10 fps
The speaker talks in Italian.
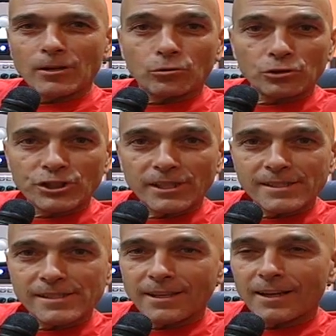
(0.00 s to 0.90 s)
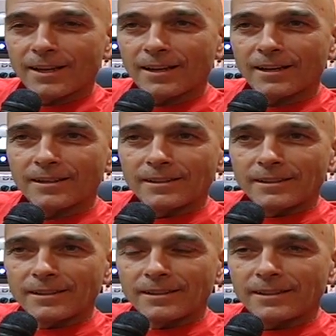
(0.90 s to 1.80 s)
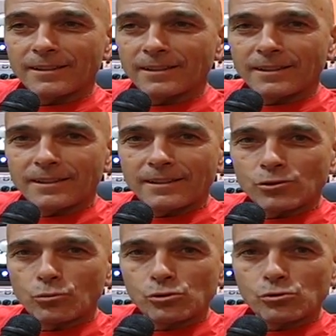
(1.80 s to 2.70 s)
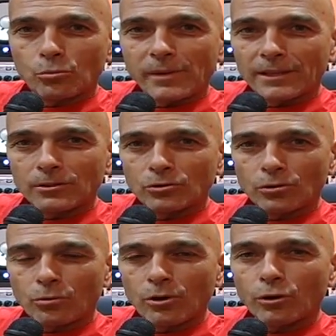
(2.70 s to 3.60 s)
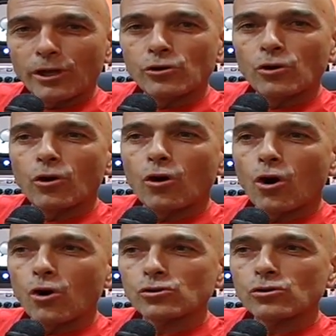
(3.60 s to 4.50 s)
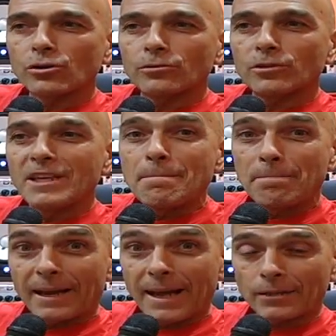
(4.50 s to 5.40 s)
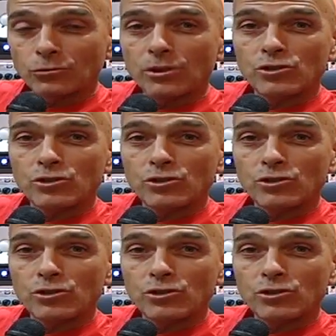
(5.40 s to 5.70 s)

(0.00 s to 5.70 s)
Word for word: mia conoscenza eh, sullo strumento, quello che io ho imparato e